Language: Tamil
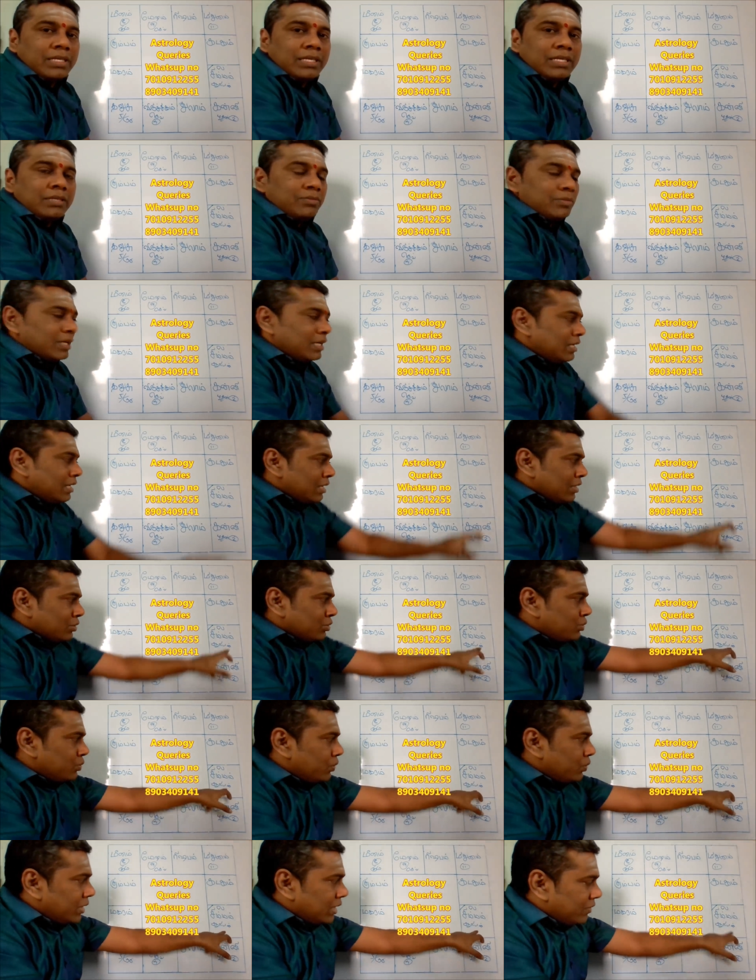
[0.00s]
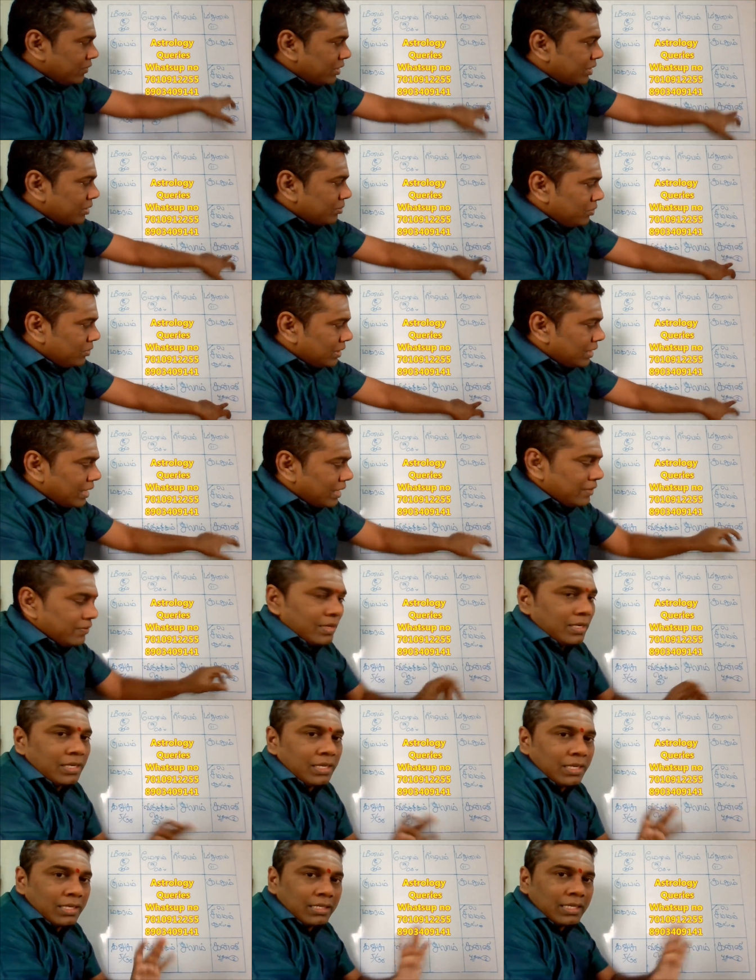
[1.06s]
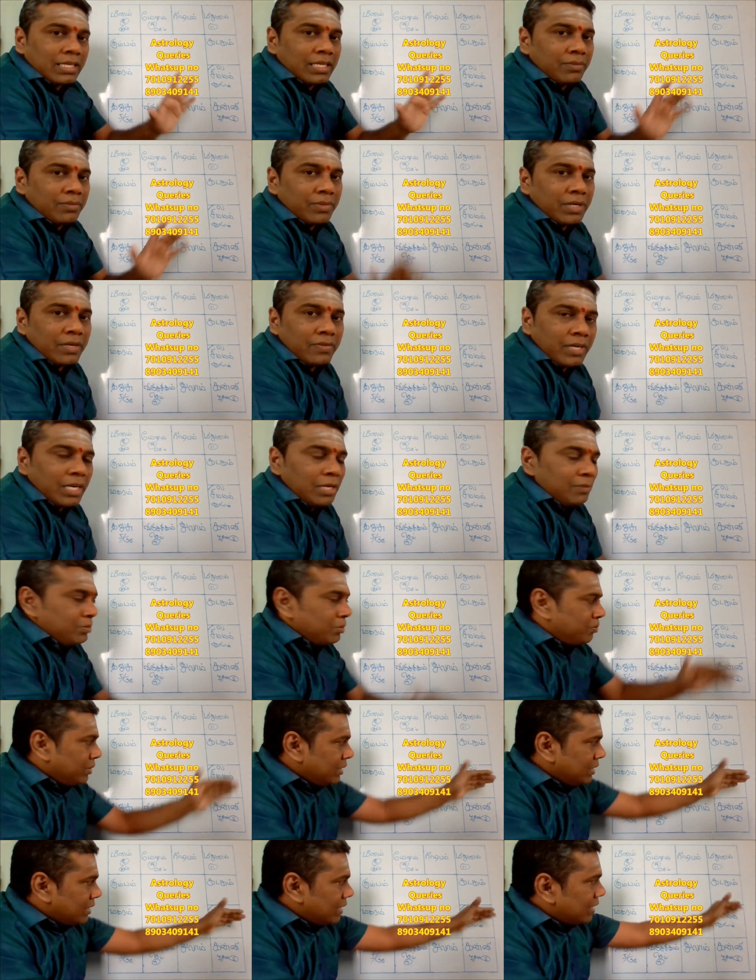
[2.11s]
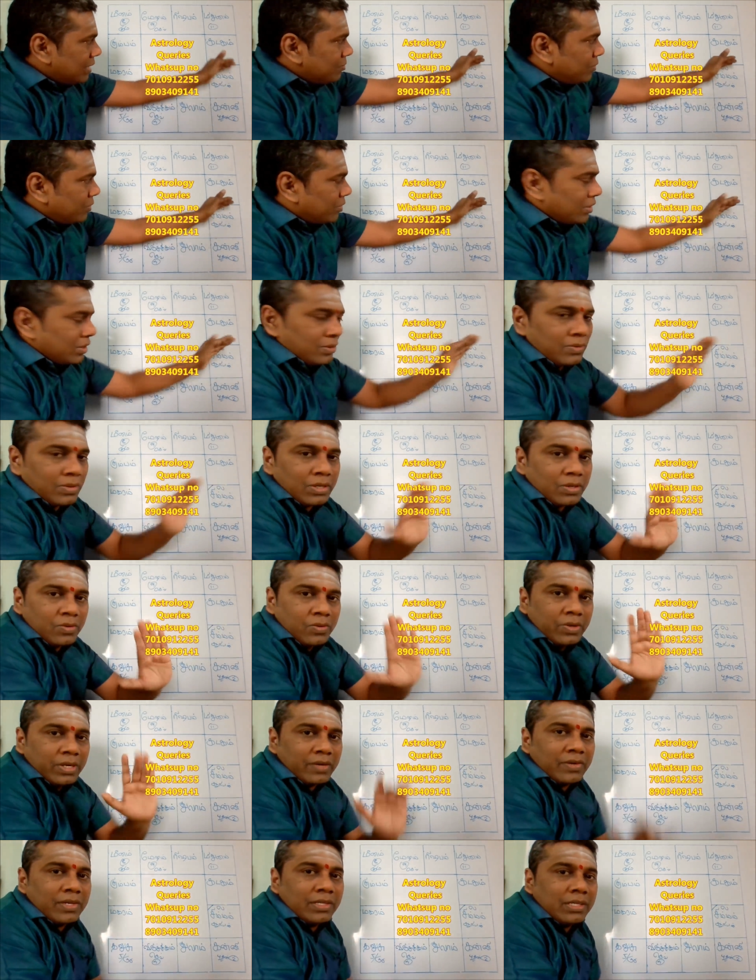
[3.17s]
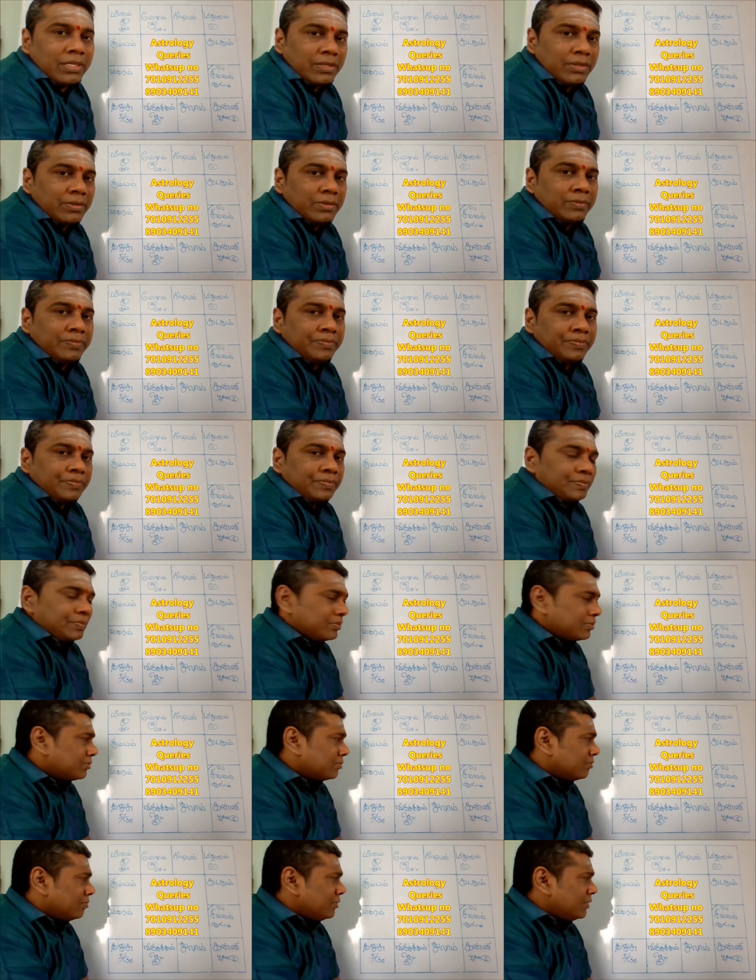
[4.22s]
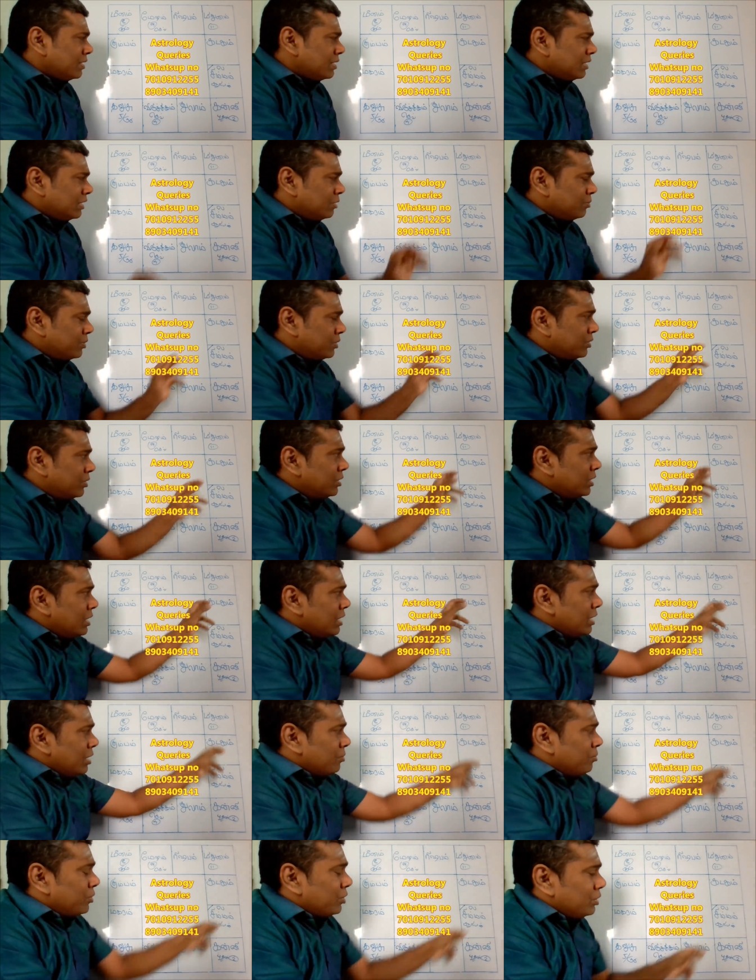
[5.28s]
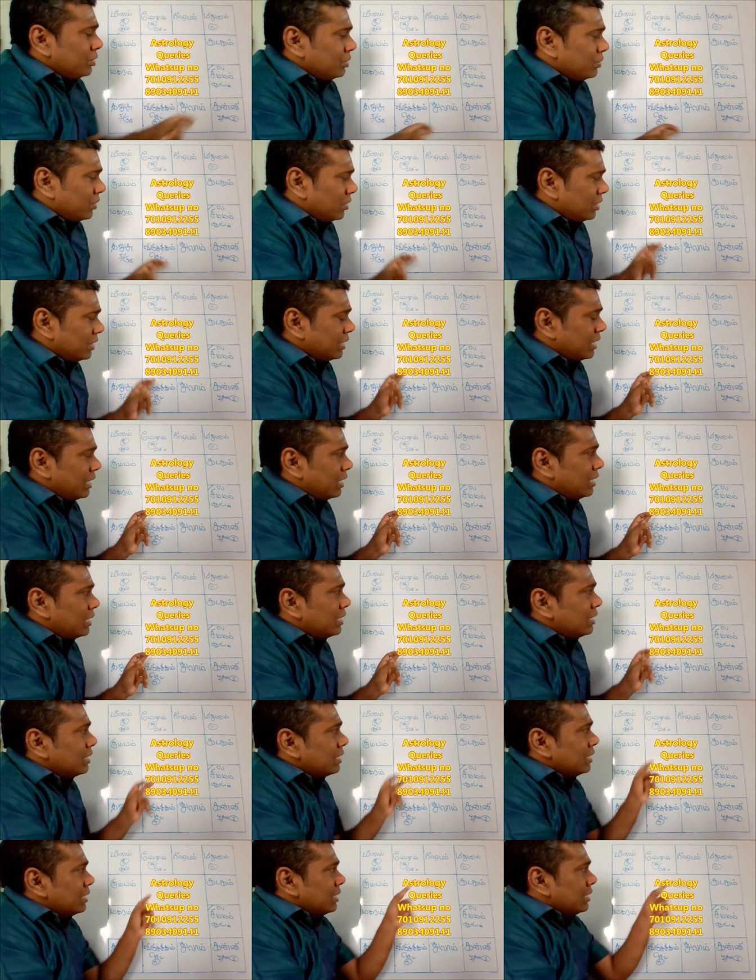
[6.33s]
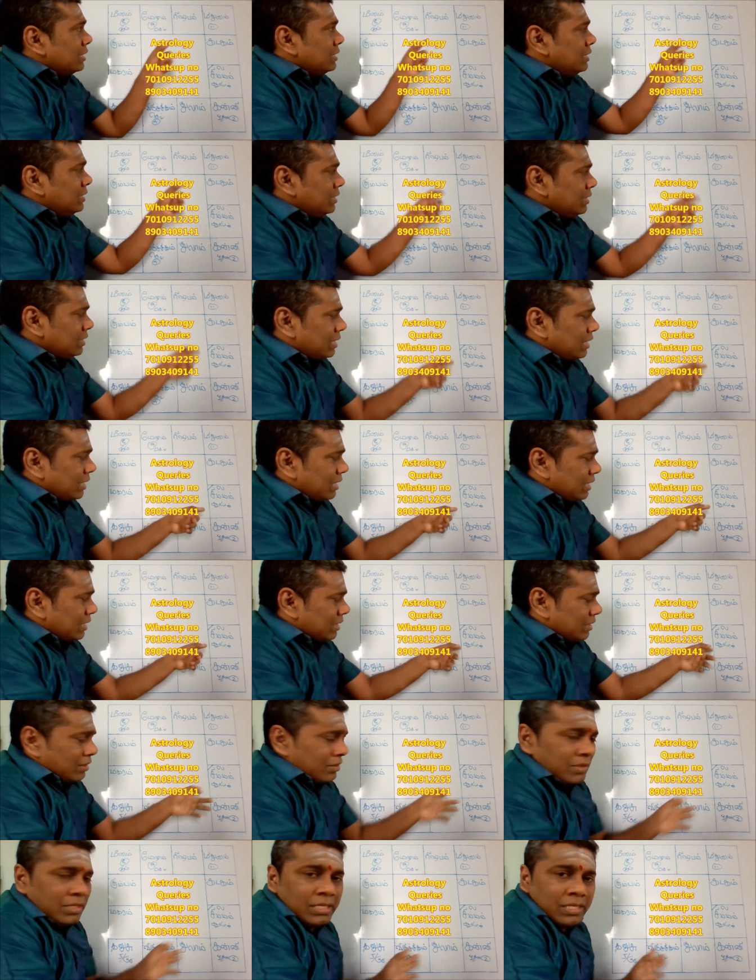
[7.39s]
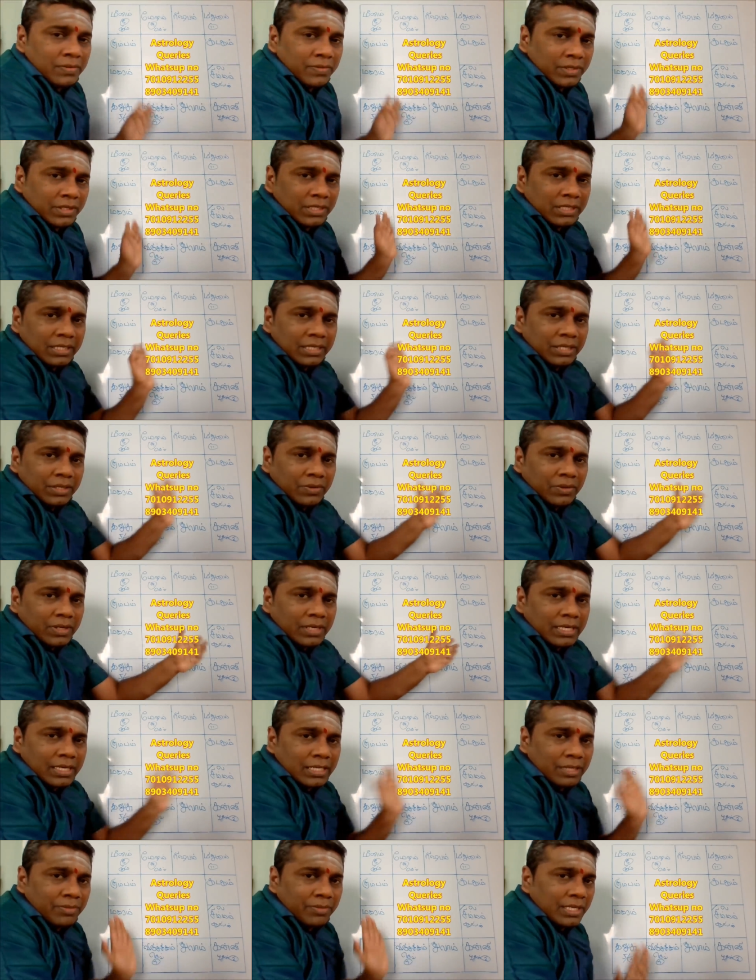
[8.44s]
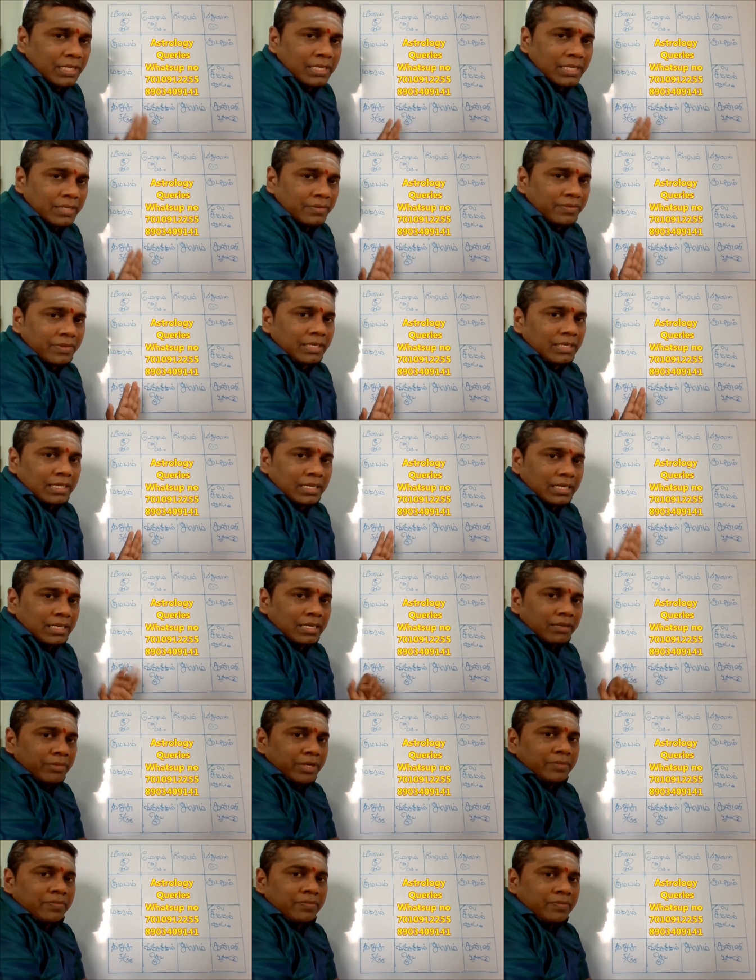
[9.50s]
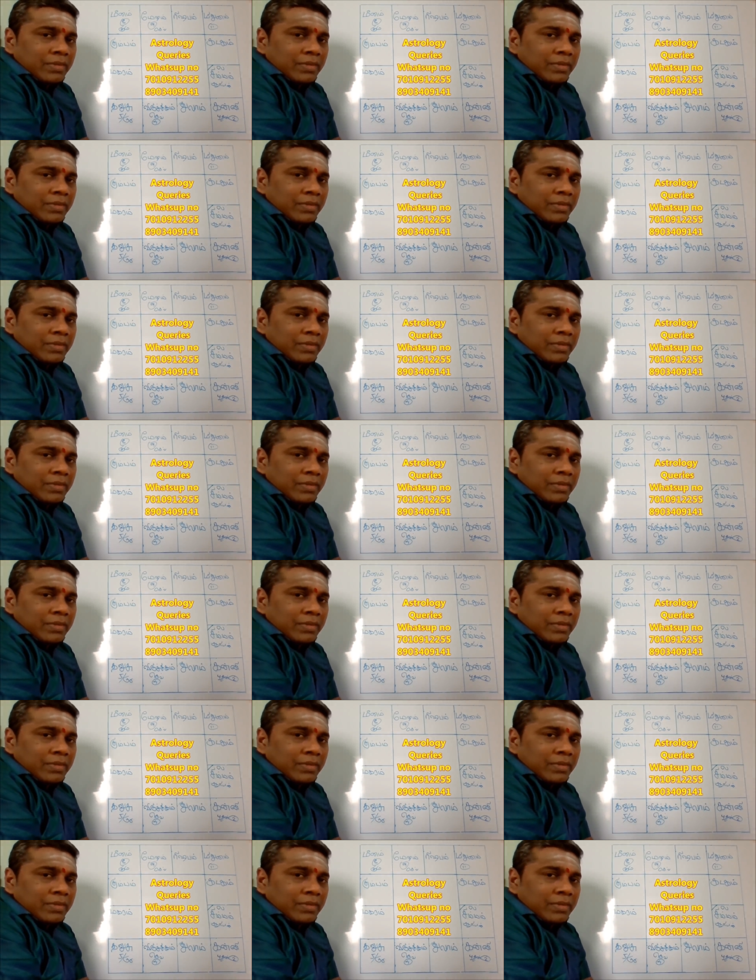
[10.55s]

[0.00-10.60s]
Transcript: அதிகம்ங்க சூரியனை விட்டு முன்னாடி வர்றதுக்கு தான் அதிகமான வாய்ப்பு பின்னாடி போகிறது கூட குறைவாக தான் இருக்கும் அப்போது புரிந்து கொள்ளுங்கள் இந்த இது வந்து யோகாதிபதிகள் இவர்கள் எல்லாமே